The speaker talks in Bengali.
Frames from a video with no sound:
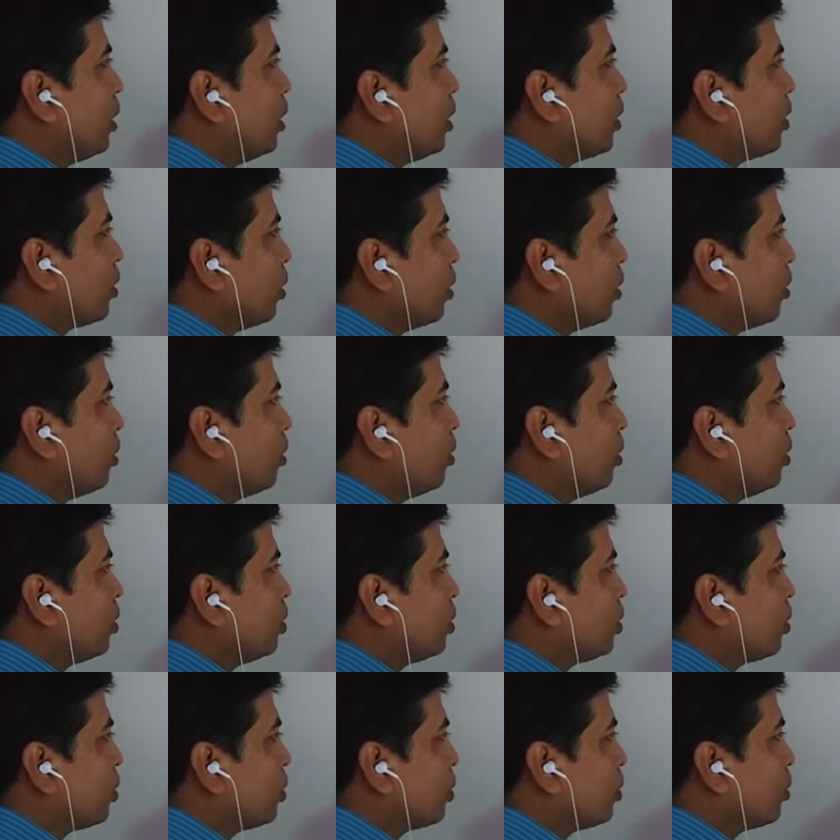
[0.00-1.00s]
তখন
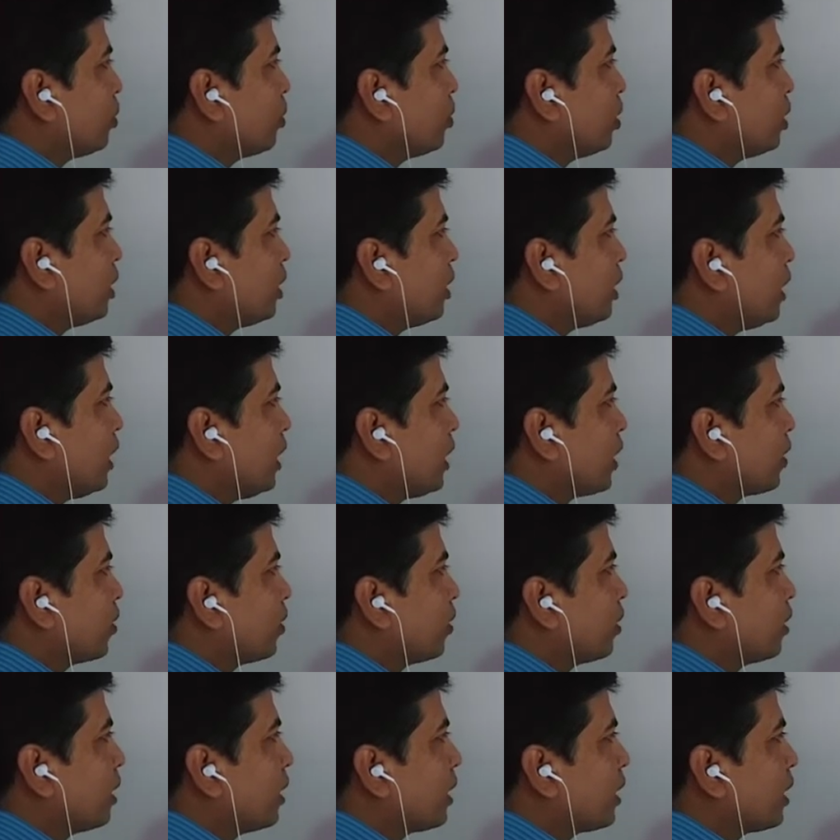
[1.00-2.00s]
সতেরোটি ইলেকট্রন
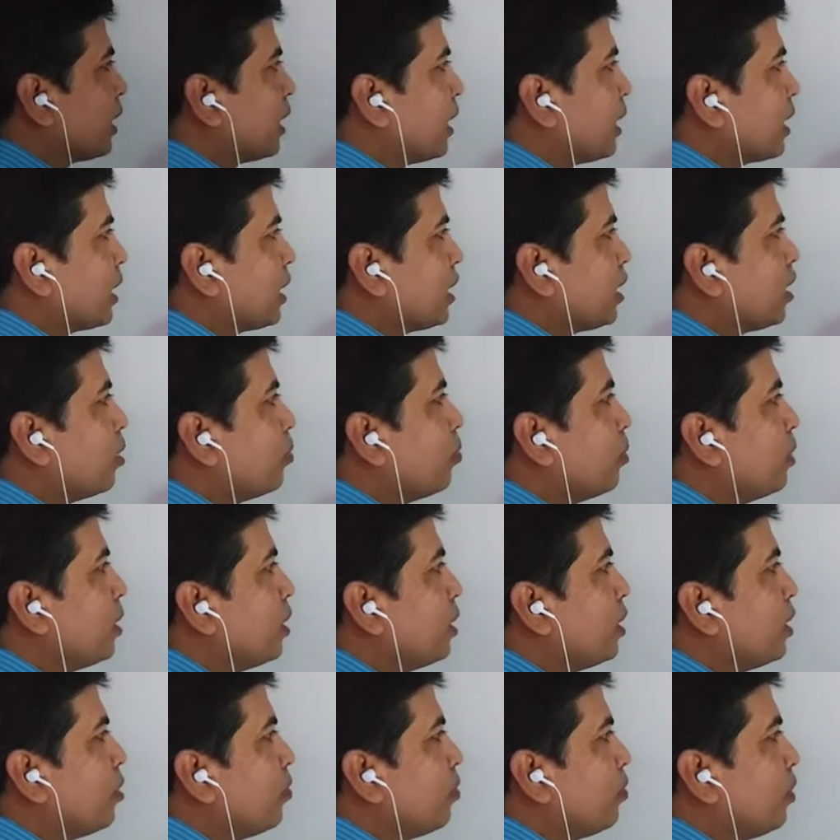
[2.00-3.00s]
থেকে একটি
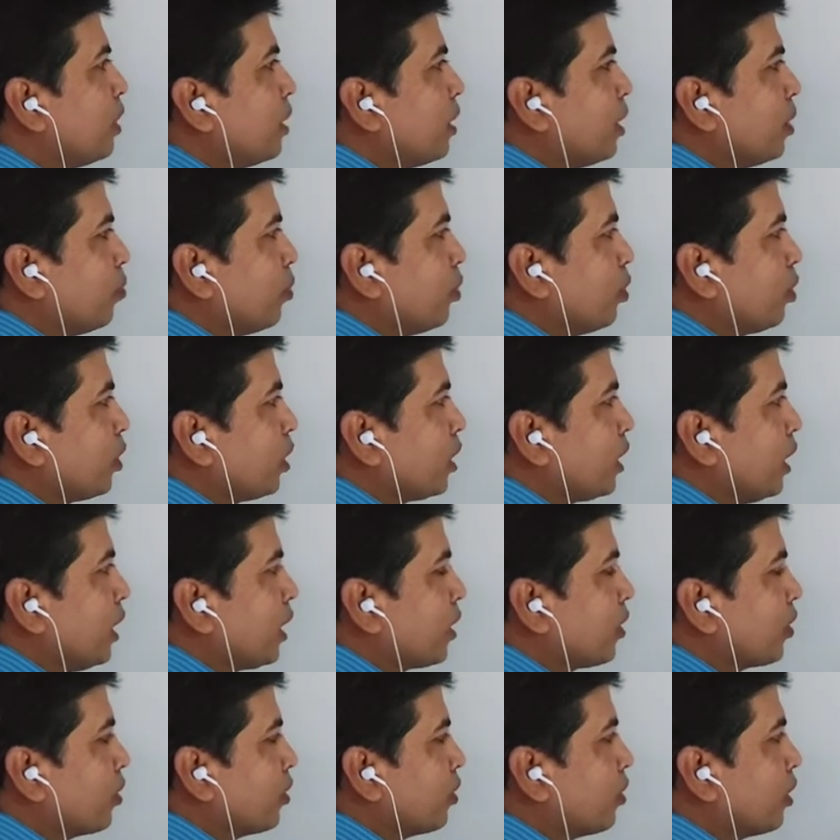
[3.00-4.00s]
বৃদ্ধি পেয়ে মোট
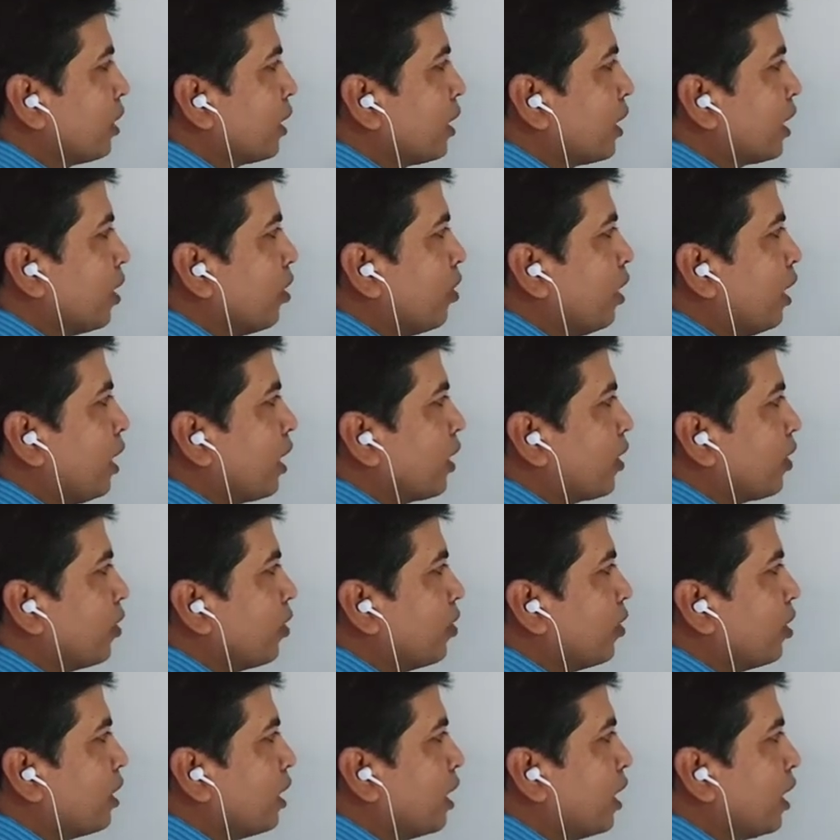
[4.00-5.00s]
ইলেকট্রন হয়ে গেল
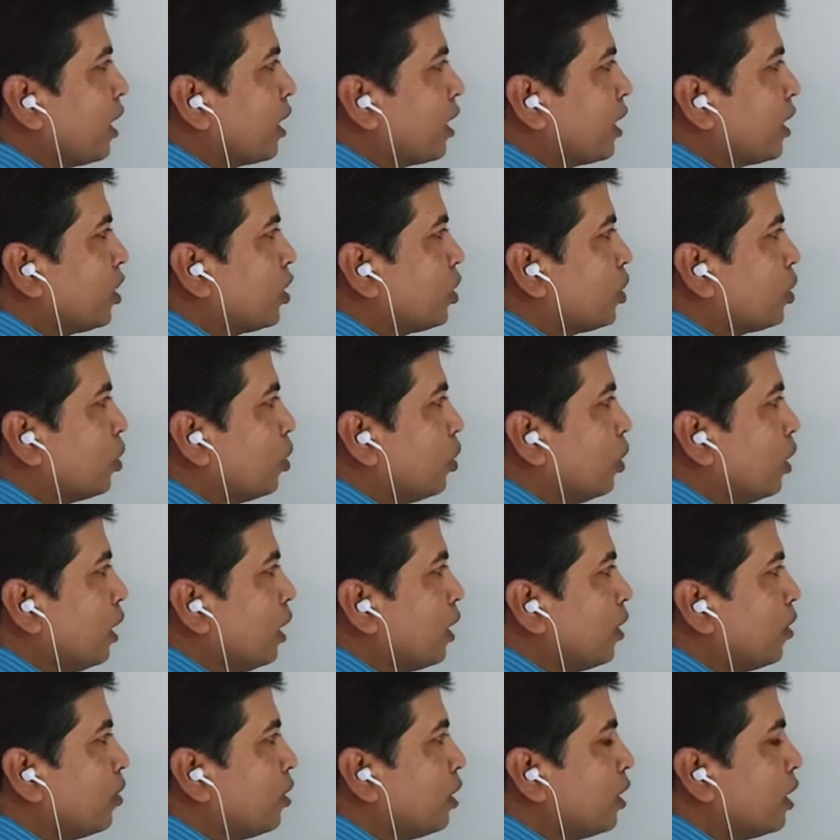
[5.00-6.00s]
আঠারোটি আঠাশ ষোলো আর
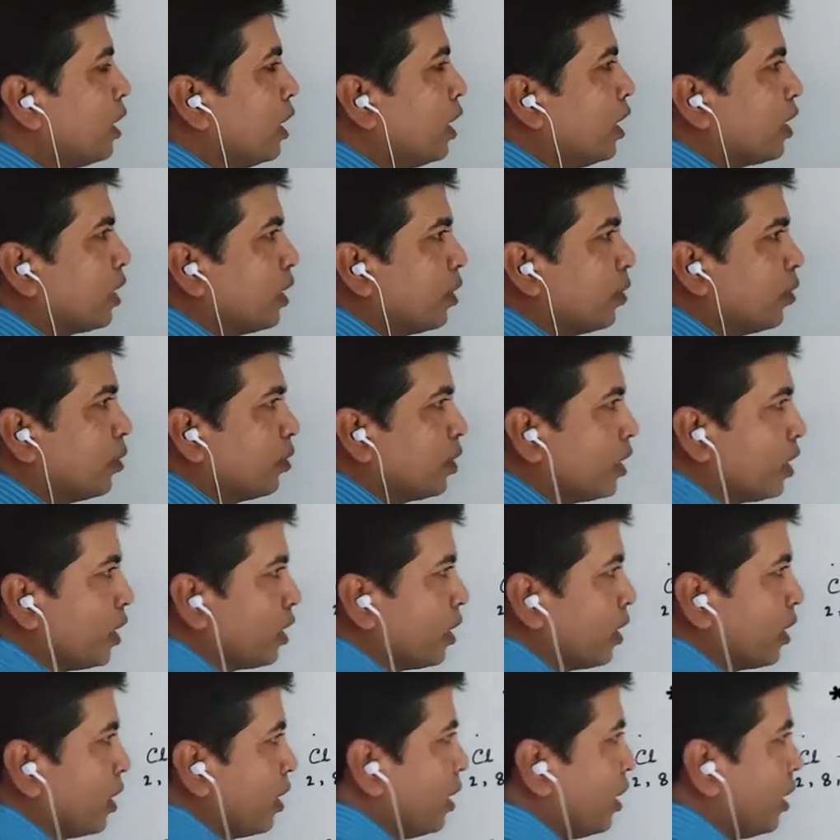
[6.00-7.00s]
দিয়ে আঠারোটি
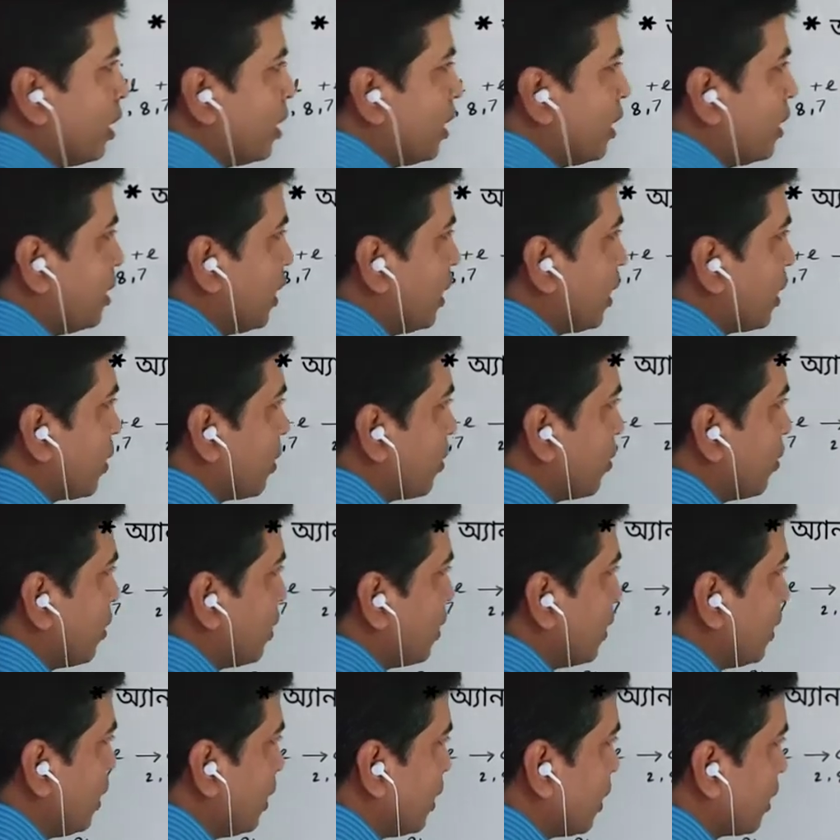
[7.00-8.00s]
এই যে আঠারোটি
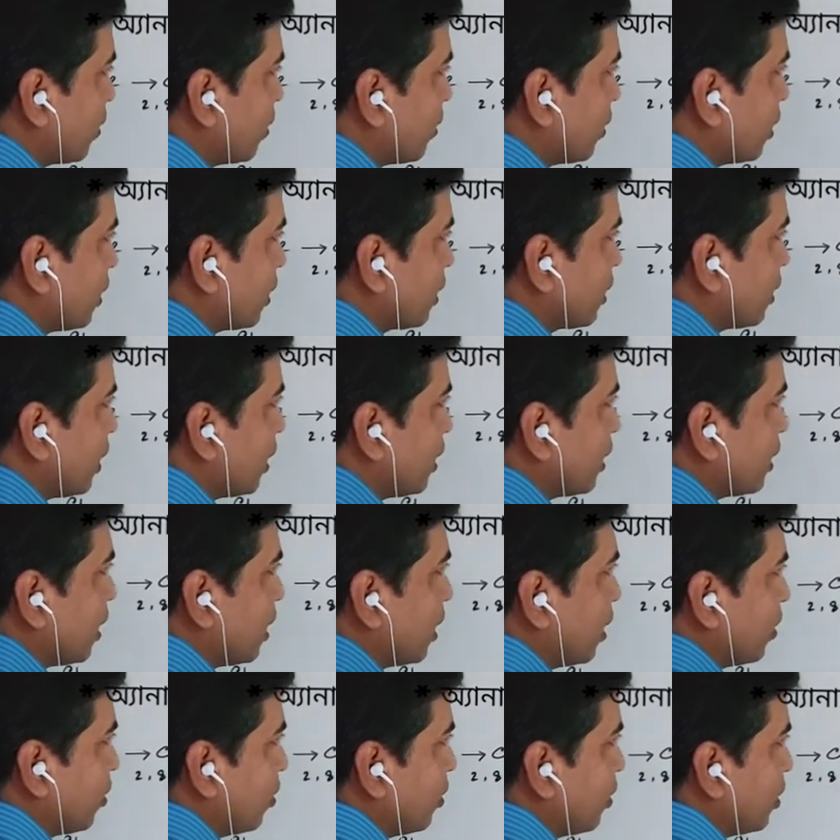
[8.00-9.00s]
ইলেকট্রনের চার্জ
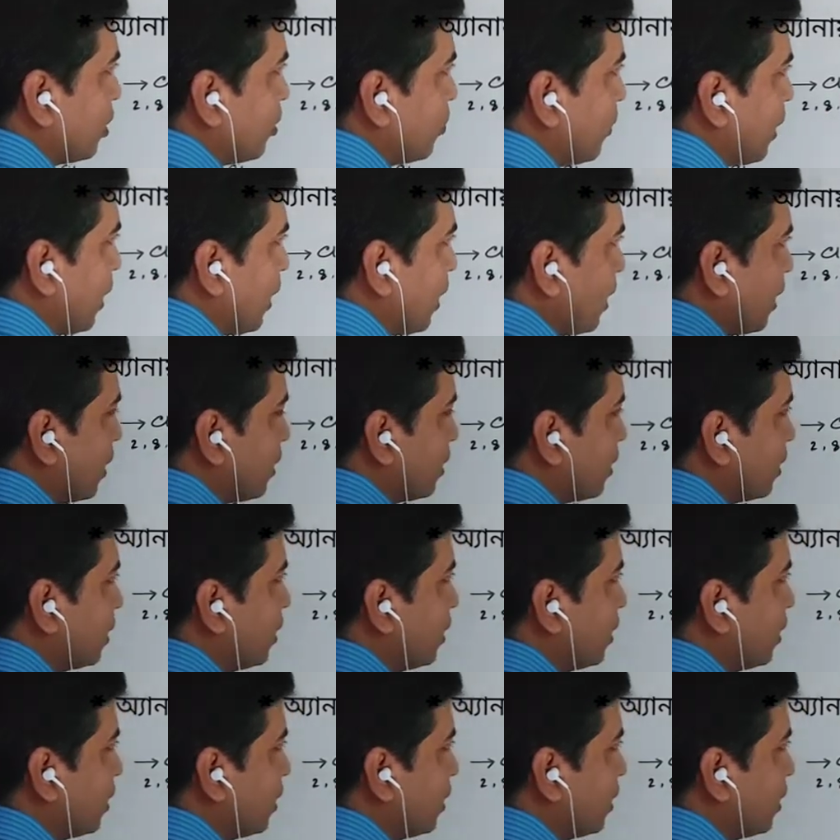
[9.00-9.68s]
আঠারোটি মাইনাস